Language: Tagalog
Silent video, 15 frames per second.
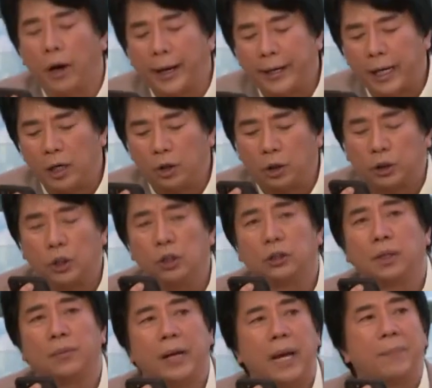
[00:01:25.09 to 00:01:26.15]
Okay, ano gusto
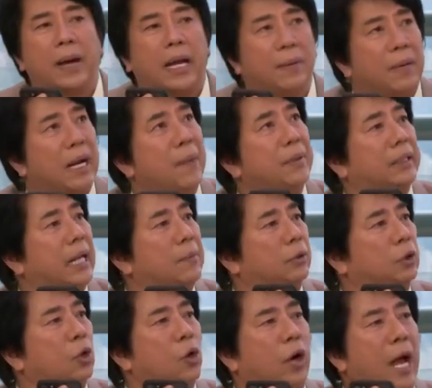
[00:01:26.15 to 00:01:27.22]
nyo sabihin para marami tayong
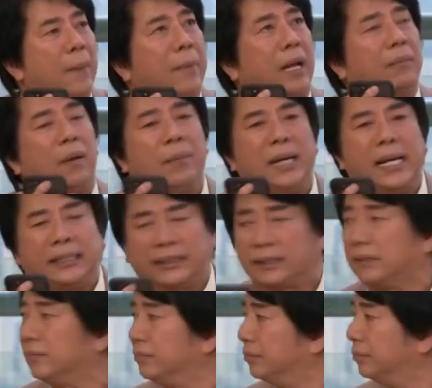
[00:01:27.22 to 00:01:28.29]
matulungan, para mabilis?